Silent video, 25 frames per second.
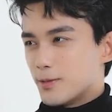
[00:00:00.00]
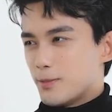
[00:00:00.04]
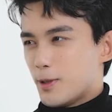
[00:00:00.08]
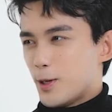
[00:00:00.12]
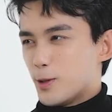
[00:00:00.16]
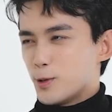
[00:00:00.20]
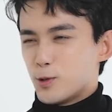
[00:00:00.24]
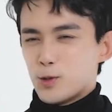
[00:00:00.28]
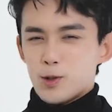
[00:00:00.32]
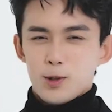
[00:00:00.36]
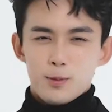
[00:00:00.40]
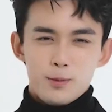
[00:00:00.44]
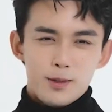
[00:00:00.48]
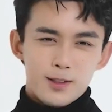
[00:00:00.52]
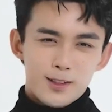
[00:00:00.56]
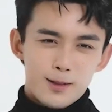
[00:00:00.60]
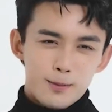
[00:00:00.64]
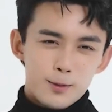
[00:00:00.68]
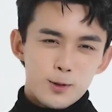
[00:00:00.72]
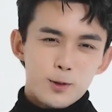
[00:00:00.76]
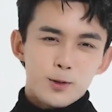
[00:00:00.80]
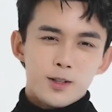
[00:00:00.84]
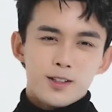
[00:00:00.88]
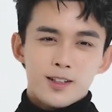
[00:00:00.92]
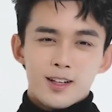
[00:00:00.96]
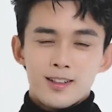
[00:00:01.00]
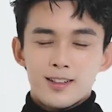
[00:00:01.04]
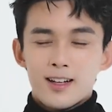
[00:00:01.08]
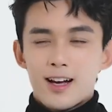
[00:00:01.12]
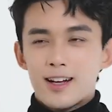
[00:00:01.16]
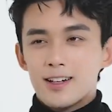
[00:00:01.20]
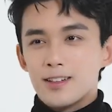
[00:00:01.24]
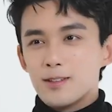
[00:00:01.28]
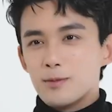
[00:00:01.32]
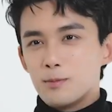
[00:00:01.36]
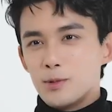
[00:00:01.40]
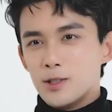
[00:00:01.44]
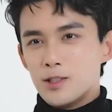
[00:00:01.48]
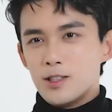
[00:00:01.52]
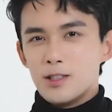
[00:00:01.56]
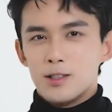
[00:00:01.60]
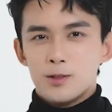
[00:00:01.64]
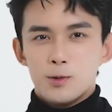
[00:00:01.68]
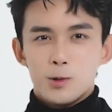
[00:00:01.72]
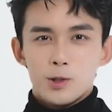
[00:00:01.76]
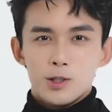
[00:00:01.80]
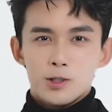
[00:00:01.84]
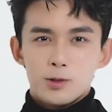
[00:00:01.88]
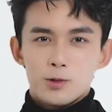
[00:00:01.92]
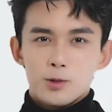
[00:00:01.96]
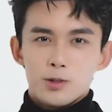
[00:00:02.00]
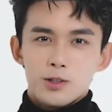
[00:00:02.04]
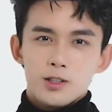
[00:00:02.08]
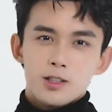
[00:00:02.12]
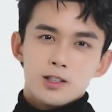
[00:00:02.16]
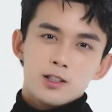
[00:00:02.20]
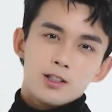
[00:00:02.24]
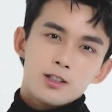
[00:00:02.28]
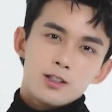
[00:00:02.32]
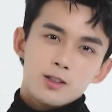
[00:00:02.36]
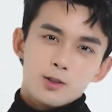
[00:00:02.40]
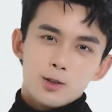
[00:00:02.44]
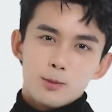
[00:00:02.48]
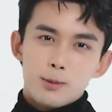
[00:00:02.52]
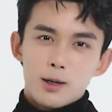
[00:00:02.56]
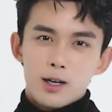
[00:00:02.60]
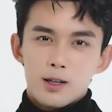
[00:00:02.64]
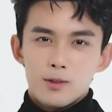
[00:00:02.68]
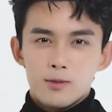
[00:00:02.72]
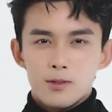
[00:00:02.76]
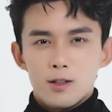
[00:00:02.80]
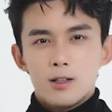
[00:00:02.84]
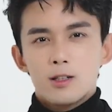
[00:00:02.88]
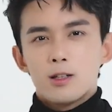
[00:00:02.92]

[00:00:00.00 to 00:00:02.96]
没有最后一名，他们都挺能打的，毕竟我就是一个，对吧？